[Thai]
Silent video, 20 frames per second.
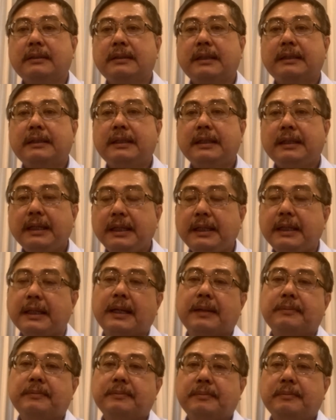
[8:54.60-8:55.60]
แต่ทีนี้
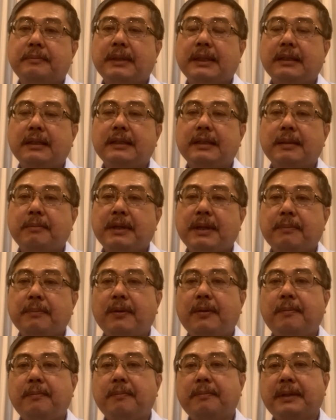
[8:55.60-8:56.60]
เนี่ยมันก็จะมี
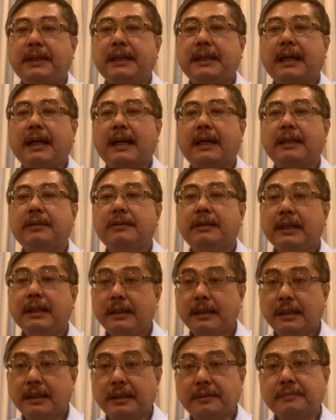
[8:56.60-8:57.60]
ปมปัญหาอยู่นิ
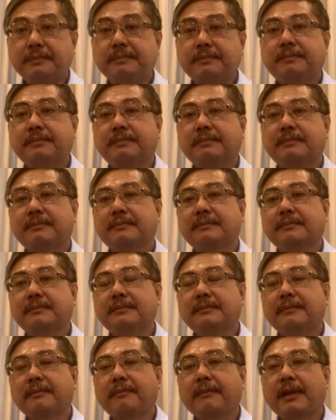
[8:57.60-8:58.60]
ดหนึ่ง
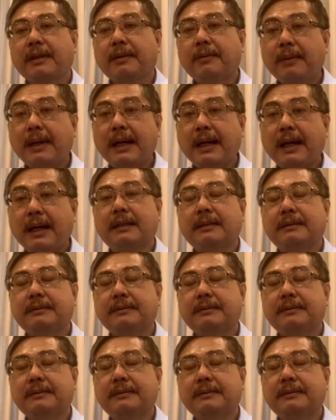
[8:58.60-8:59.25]
ว่า